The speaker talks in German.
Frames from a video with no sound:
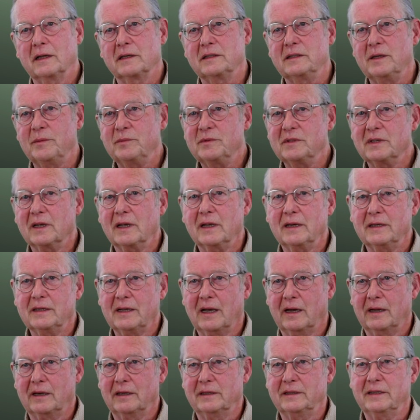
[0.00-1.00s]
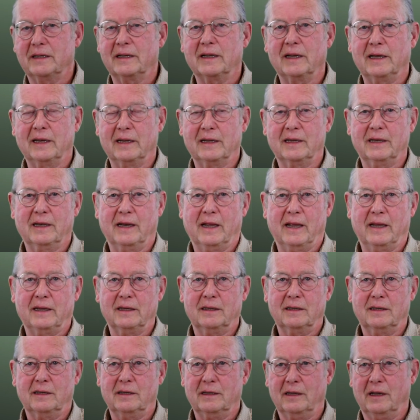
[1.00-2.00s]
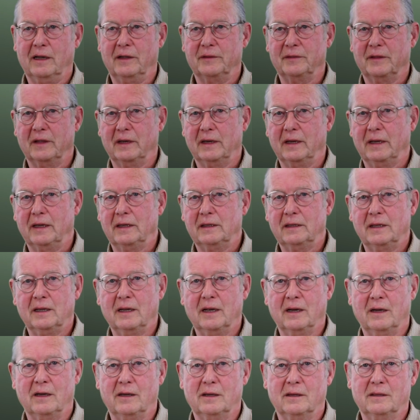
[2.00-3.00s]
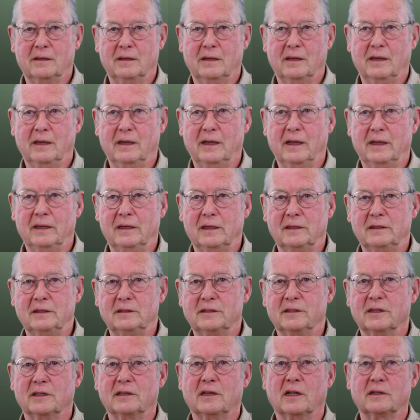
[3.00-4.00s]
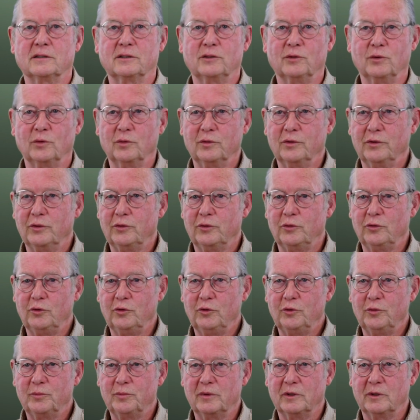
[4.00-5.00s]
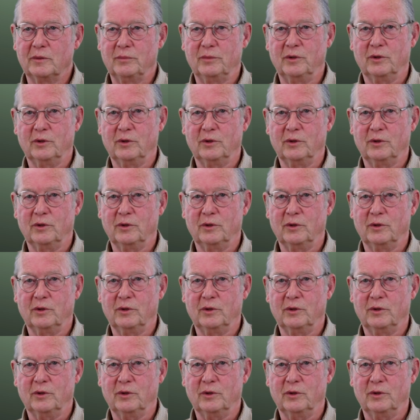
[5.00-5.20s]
der 70er Jahre die Gelegenheit, an der ETH eine Dissertation über